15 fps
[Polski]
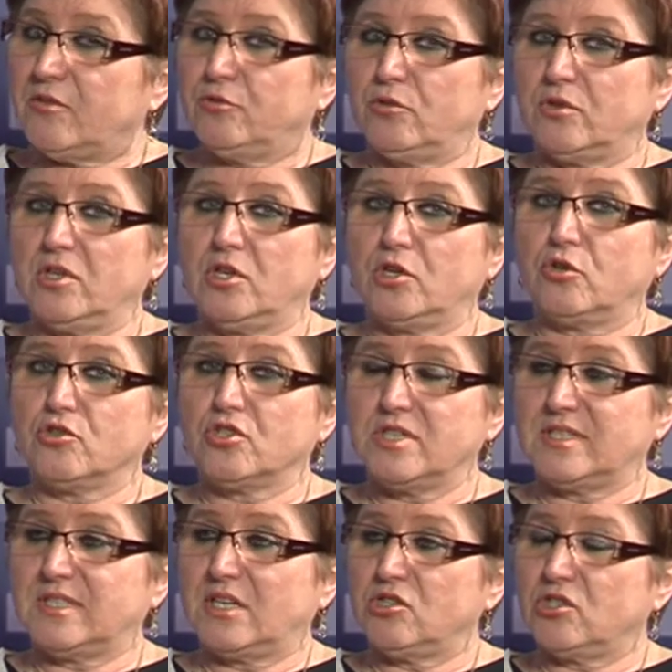w których
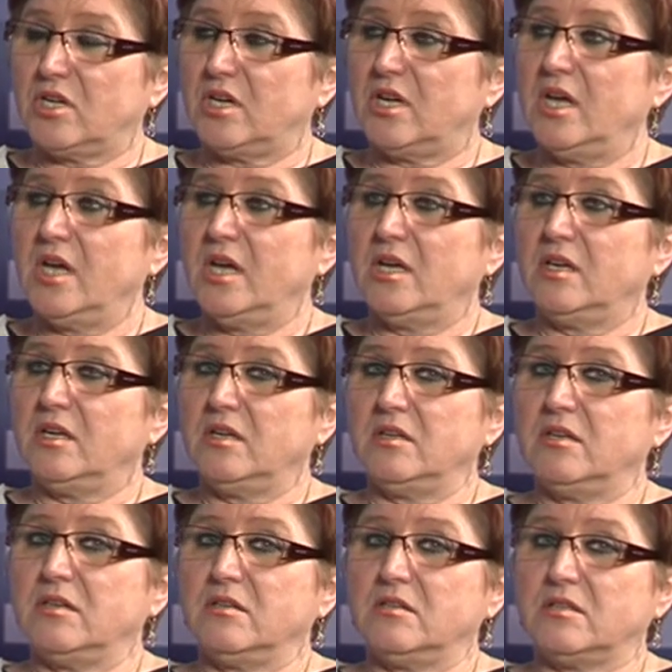korzysta się
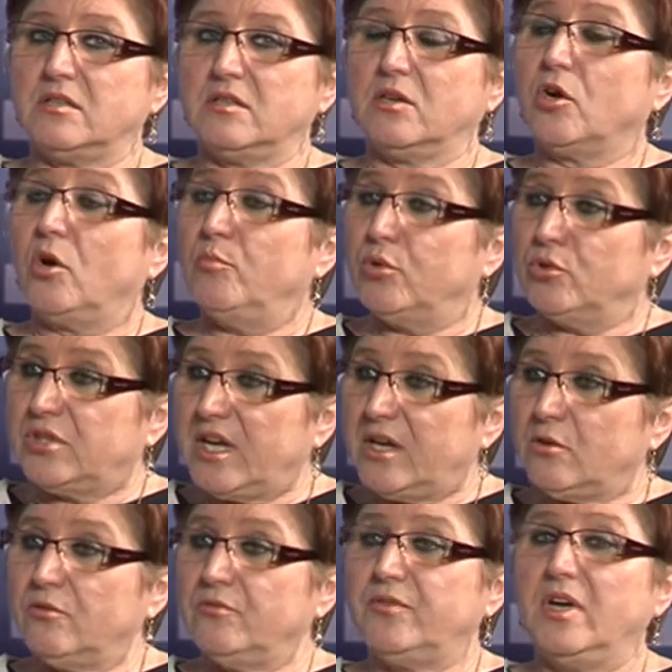z
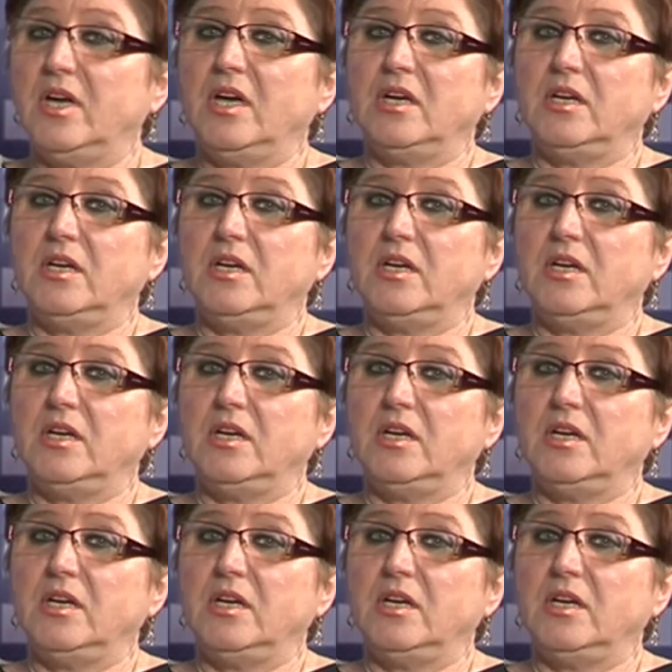komputerów.